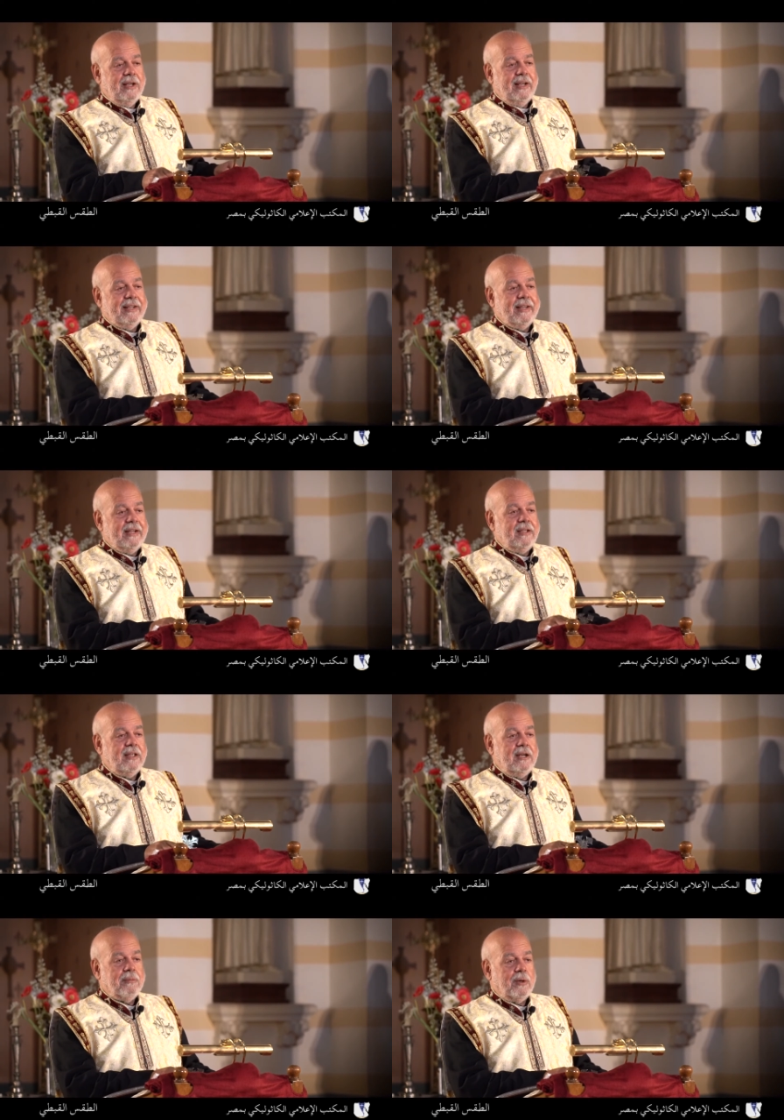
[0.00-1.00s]
الجريد
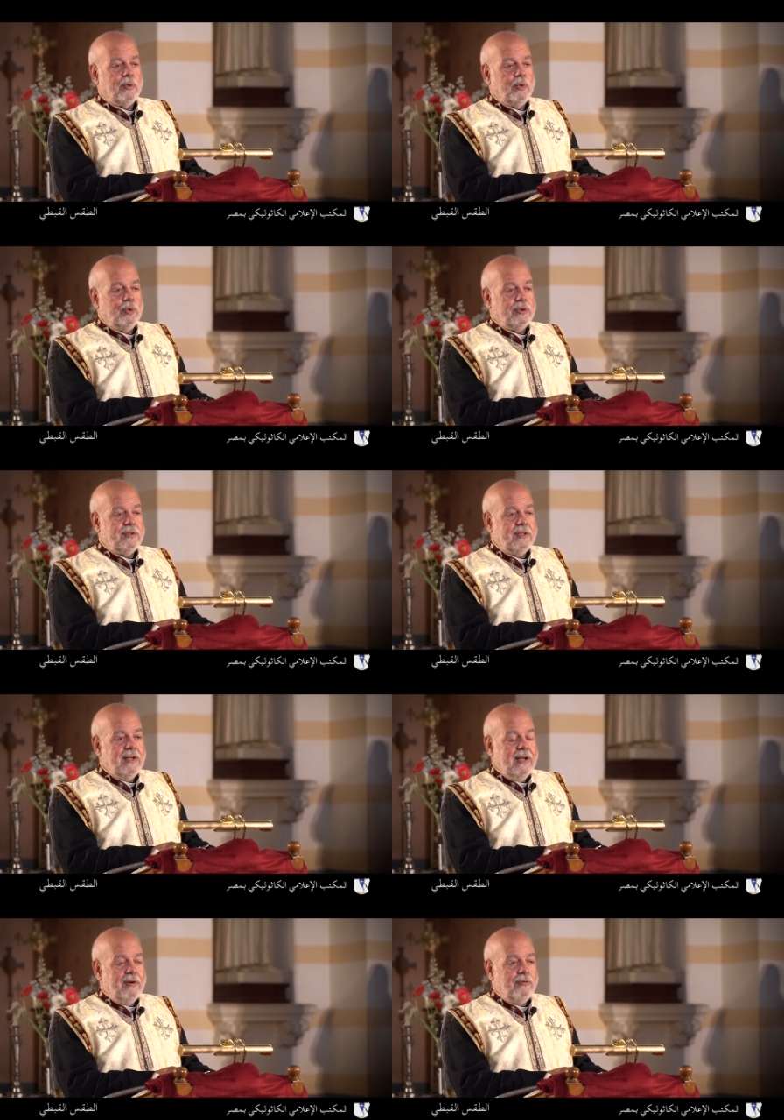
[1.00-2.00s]
اللي موجود
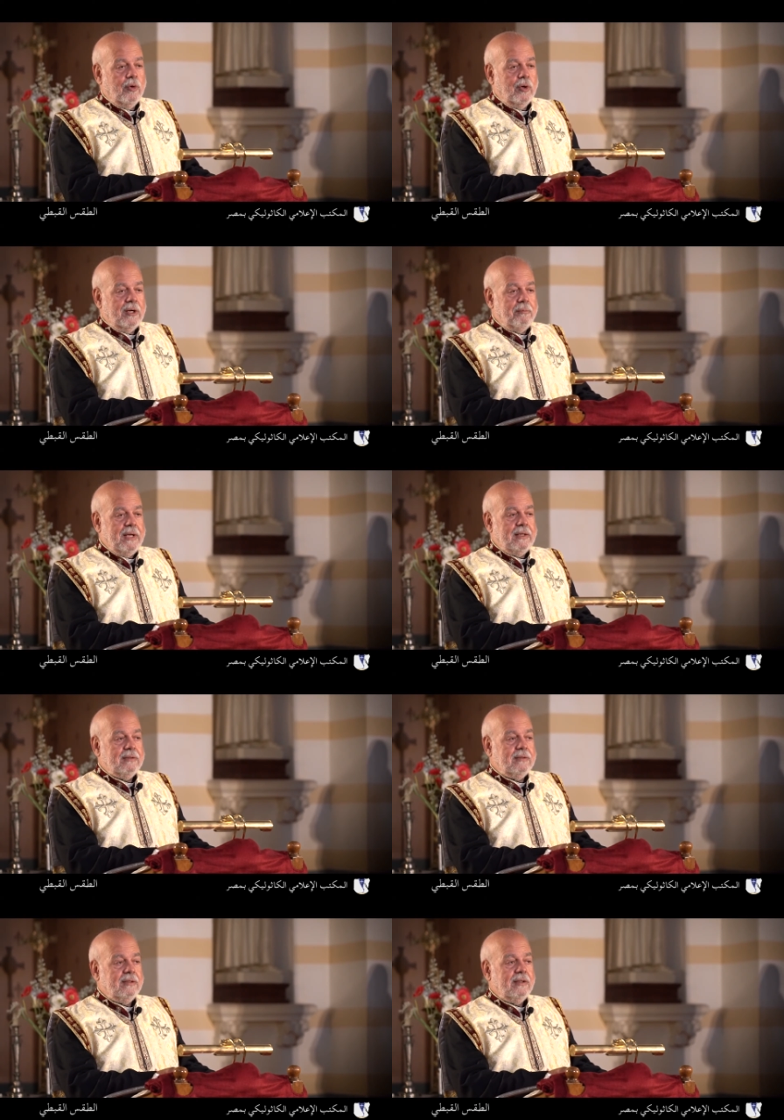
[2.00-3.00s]
فوق
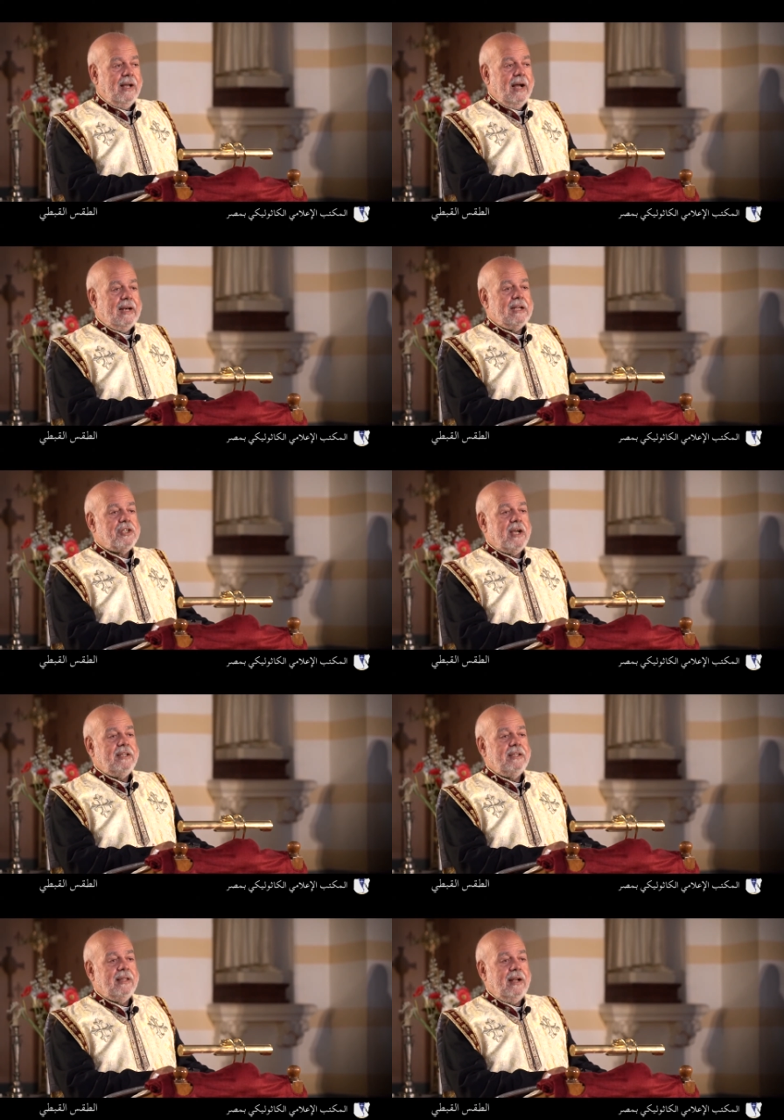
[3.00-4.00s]
البيت علشان
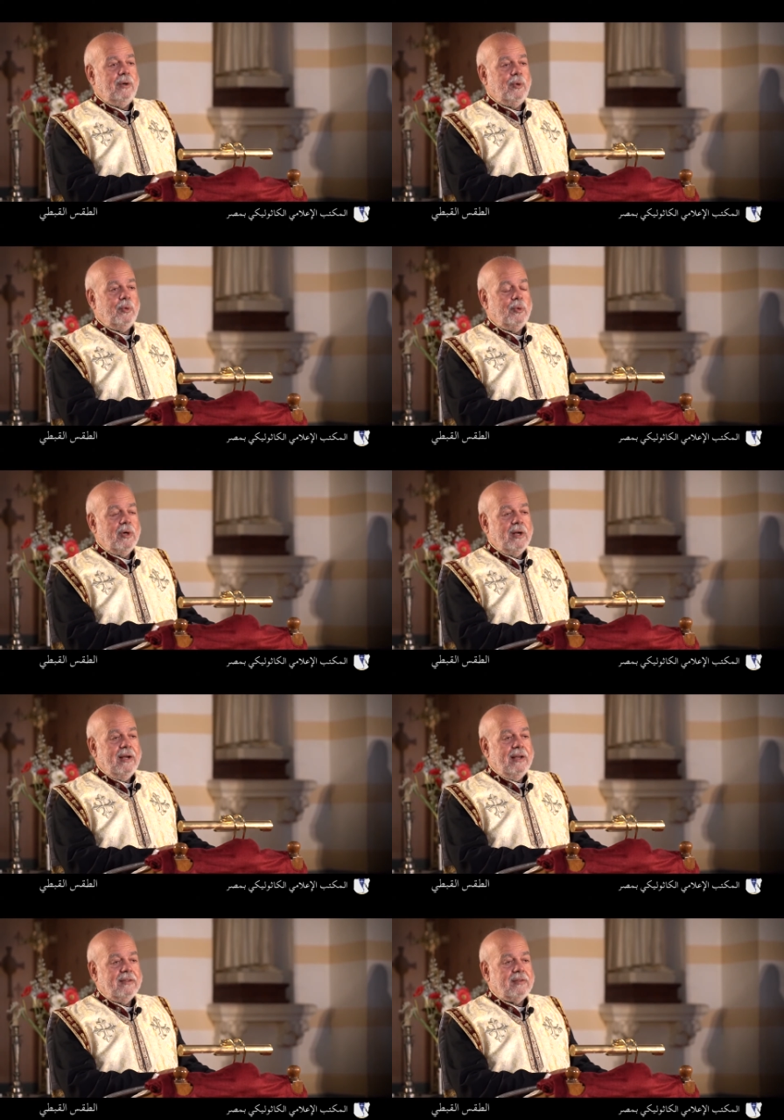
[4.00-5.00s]
يدلوا
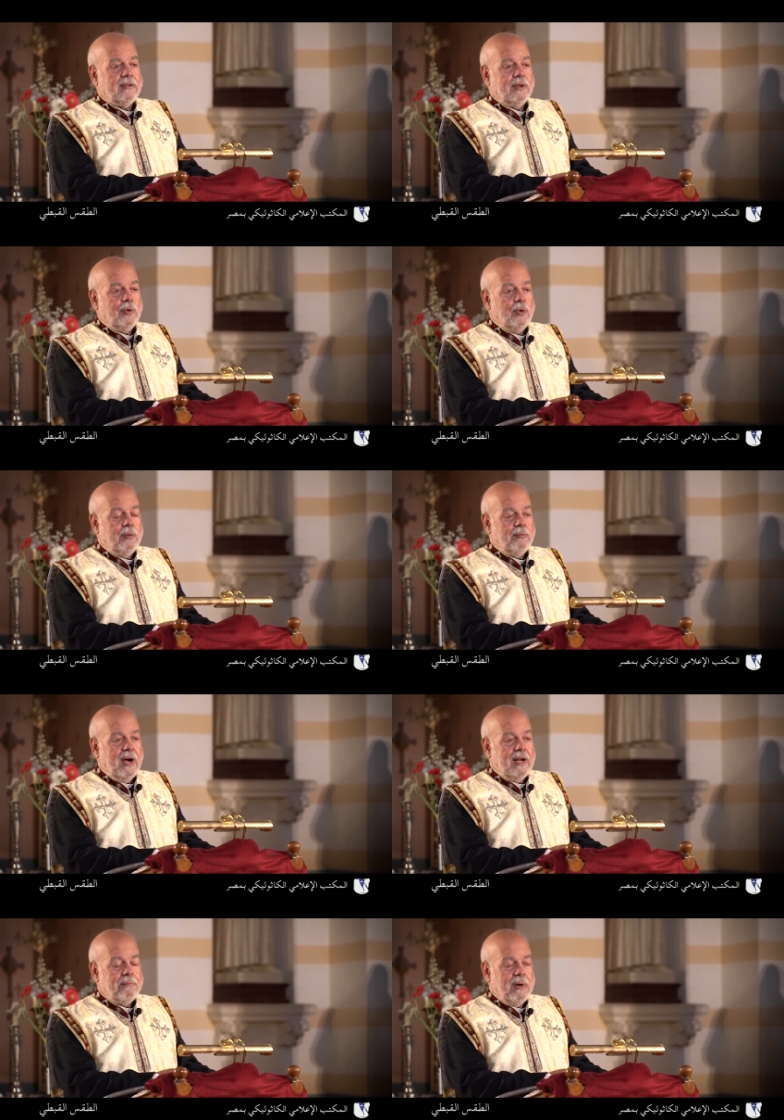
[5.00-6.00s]
صديقهم
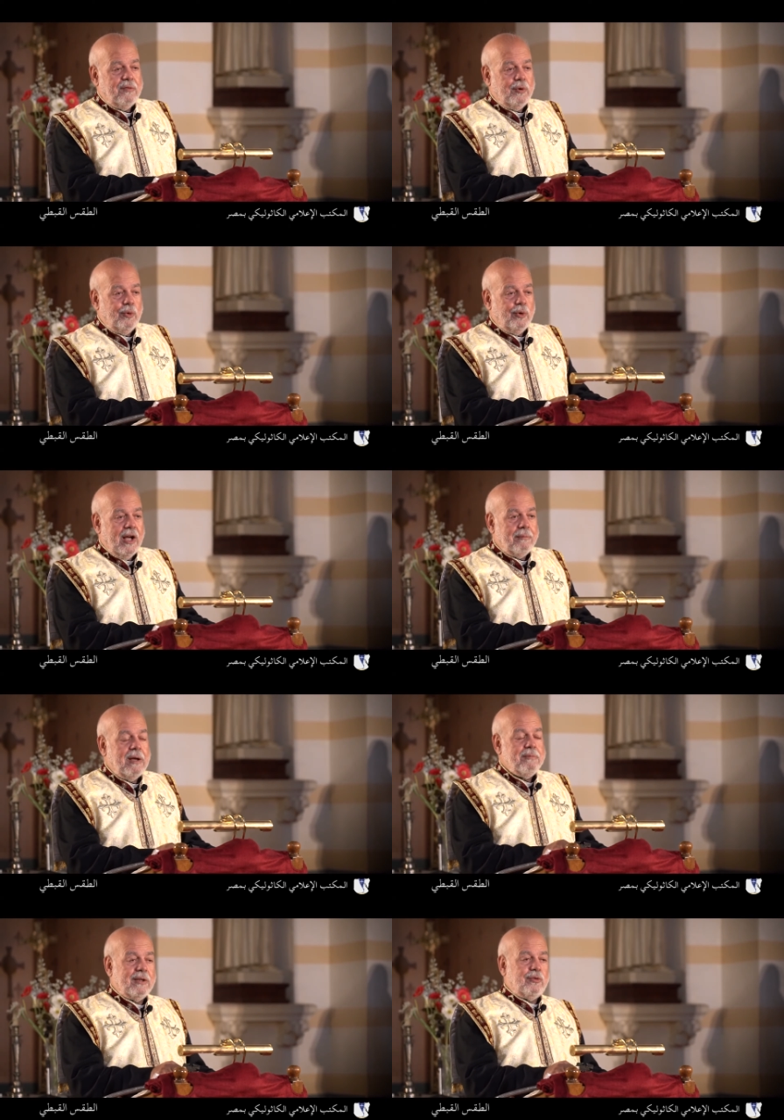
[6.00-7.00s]
المفلوج
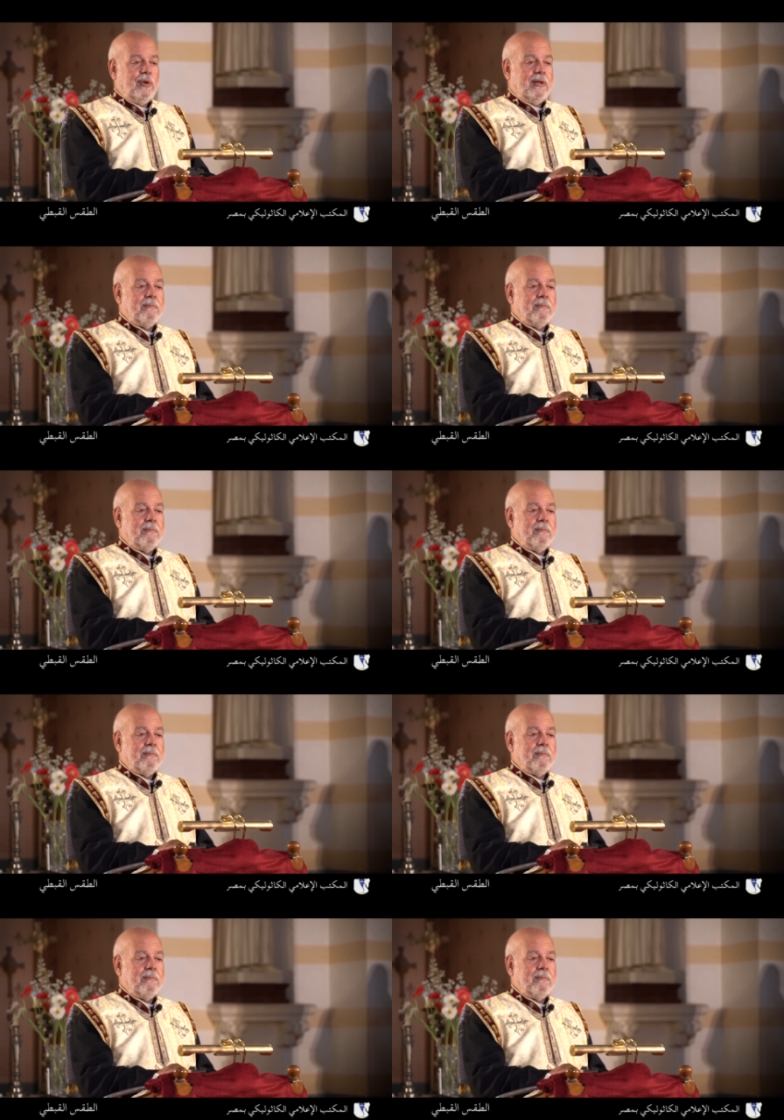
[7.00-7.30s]
امام يسوع